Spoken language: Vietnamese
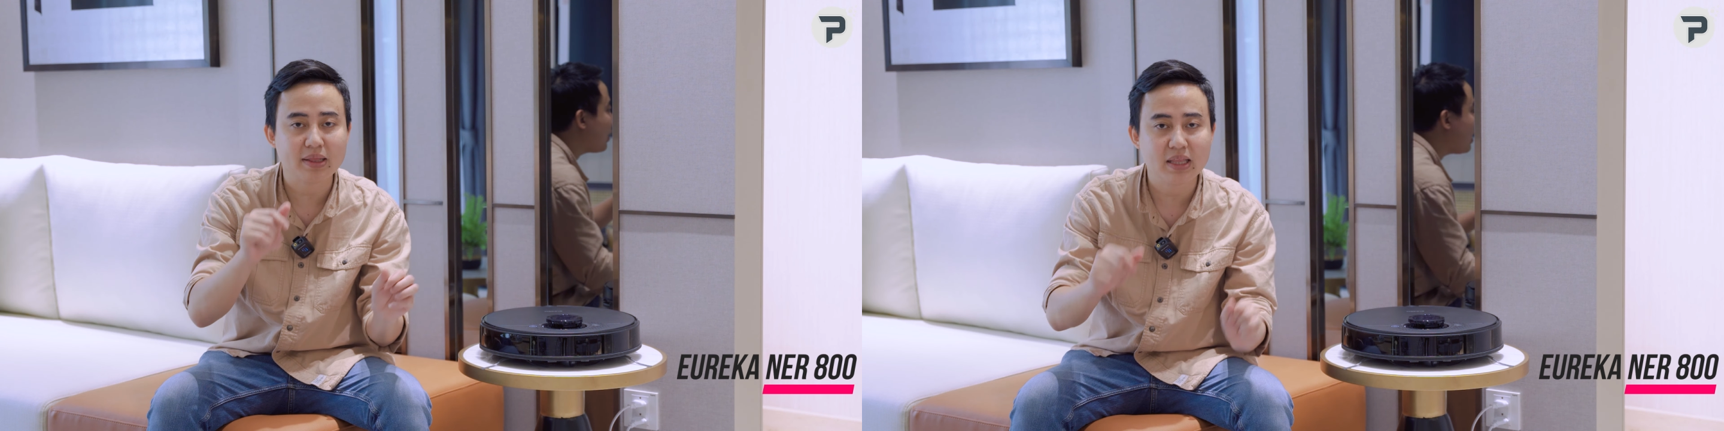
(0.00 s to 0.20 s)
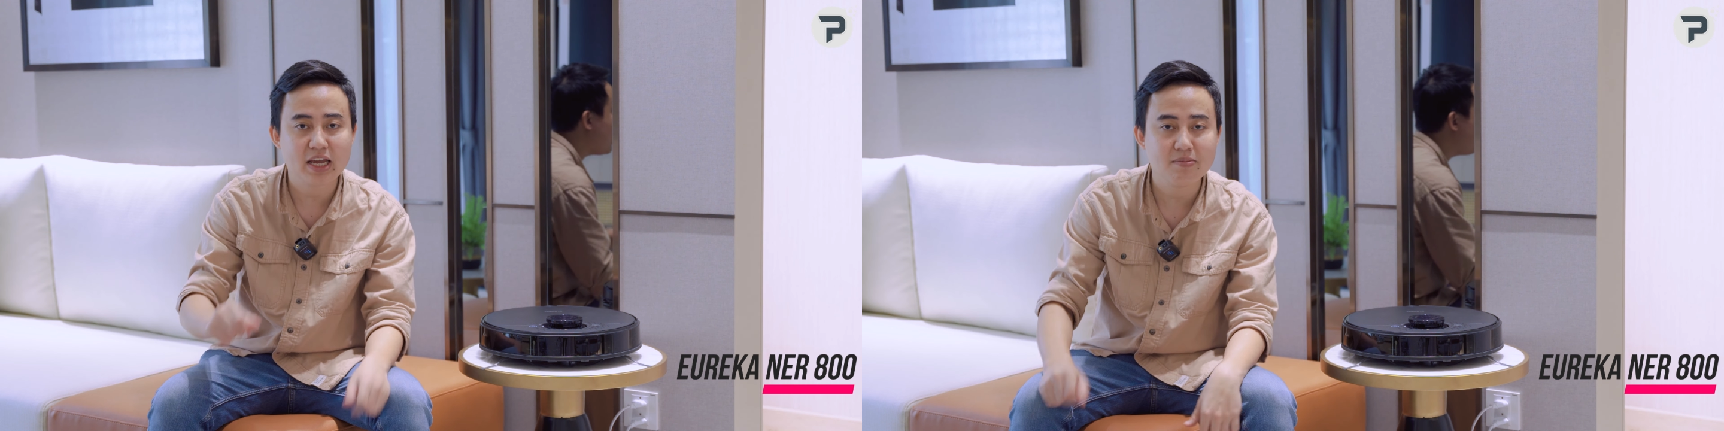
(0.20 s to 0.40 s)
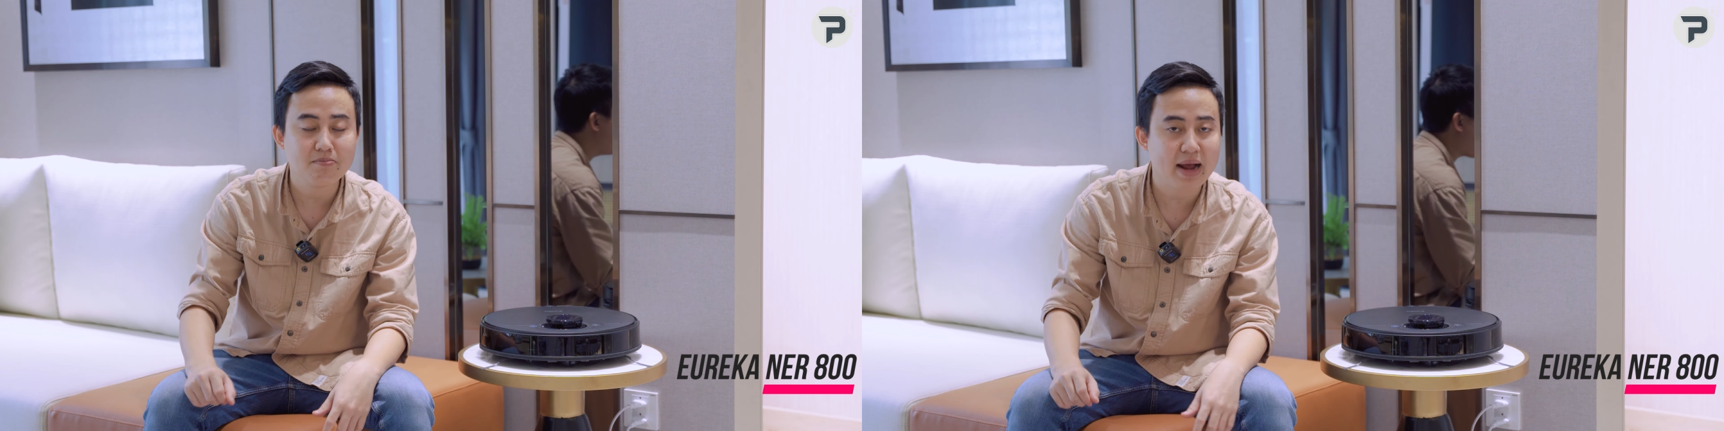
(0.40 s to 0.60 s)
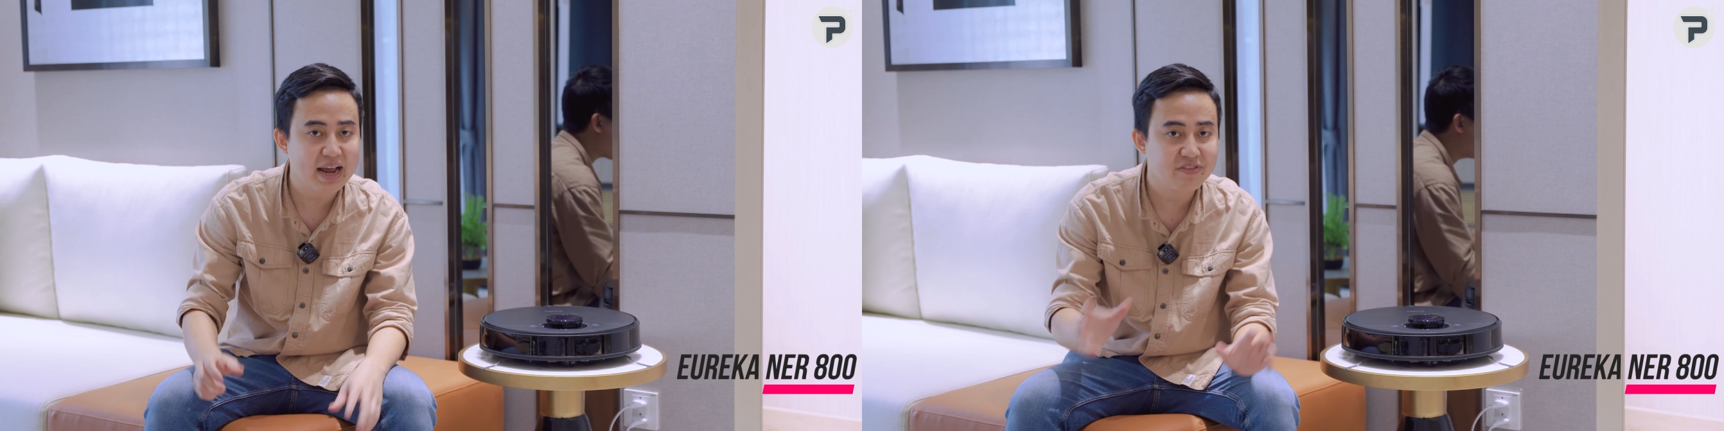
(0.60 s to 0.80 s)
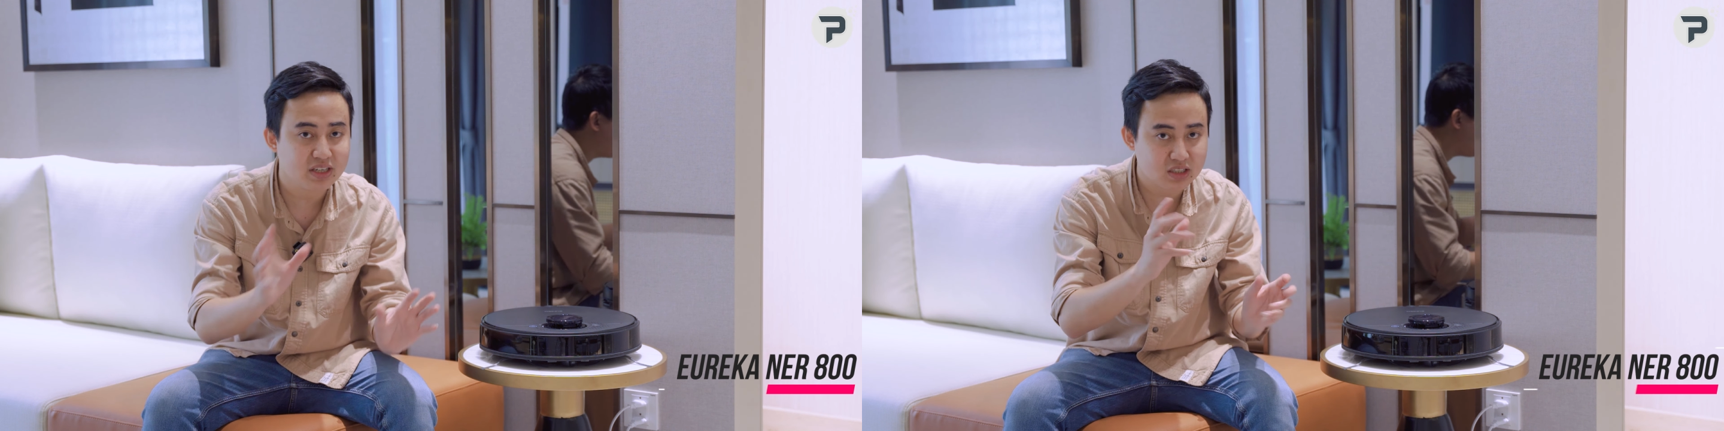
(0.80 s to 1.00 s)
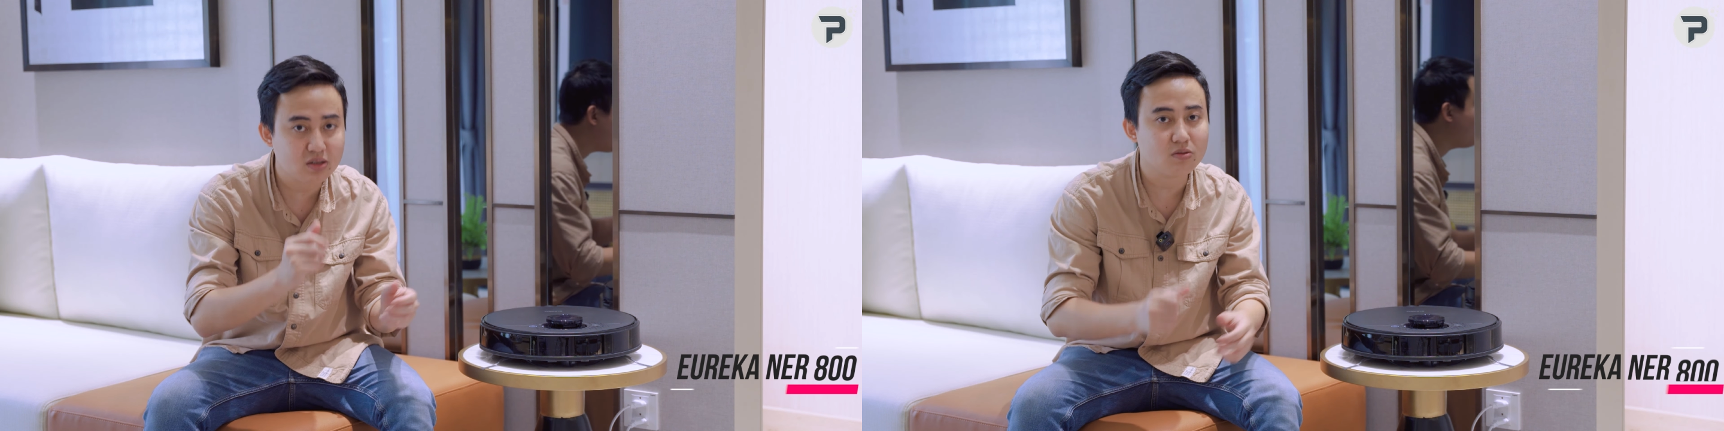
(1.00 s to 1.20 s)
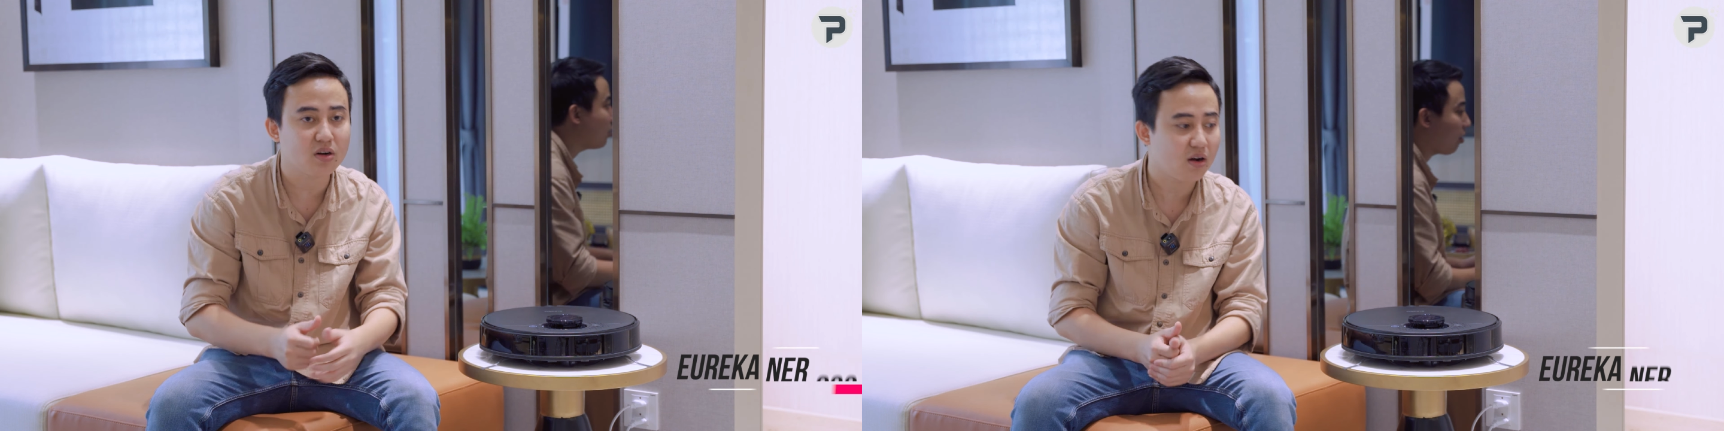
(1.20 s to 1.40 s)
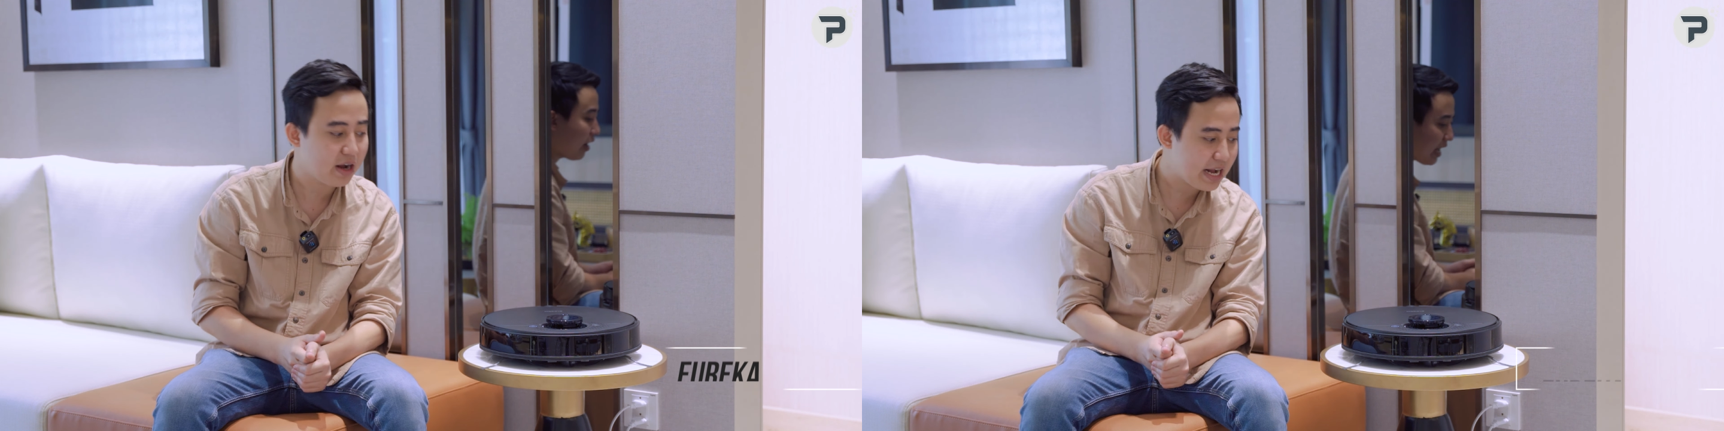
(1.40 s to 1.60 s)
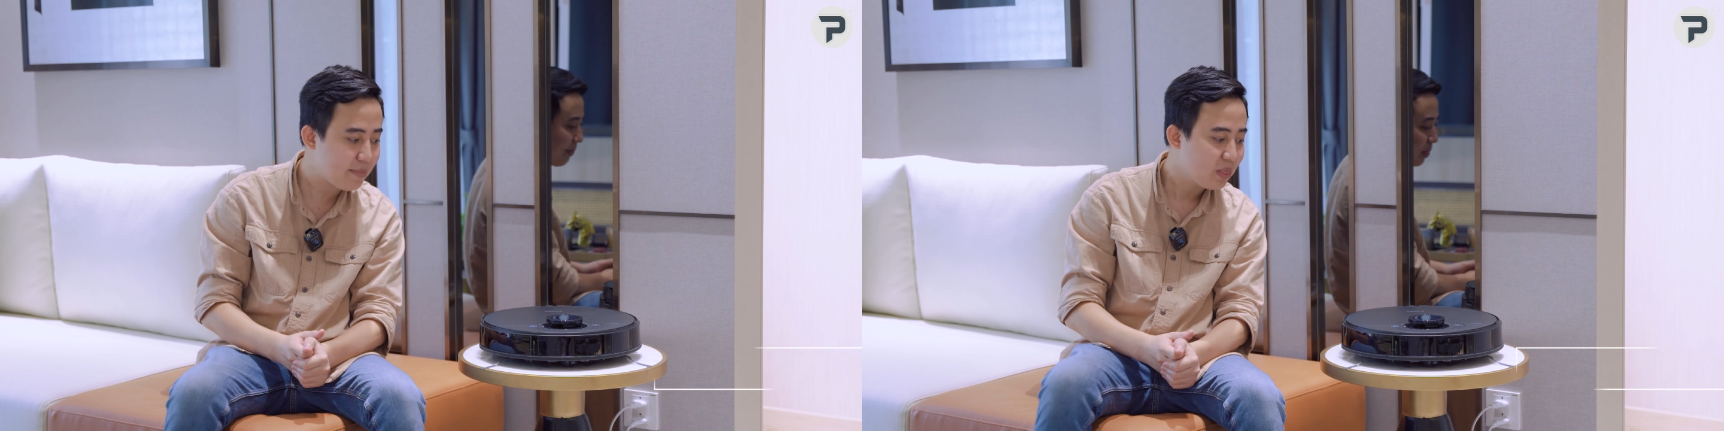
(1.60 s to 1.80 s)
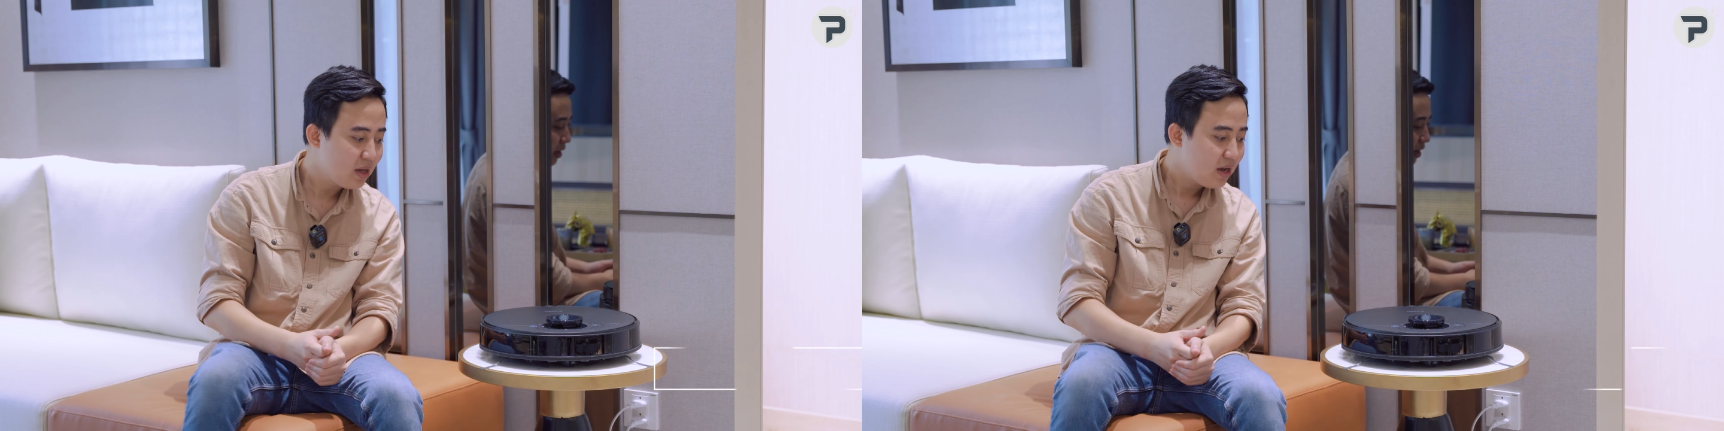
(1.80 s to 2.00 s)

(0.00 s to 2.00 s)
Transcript: cái tên mã phía trước của nó ha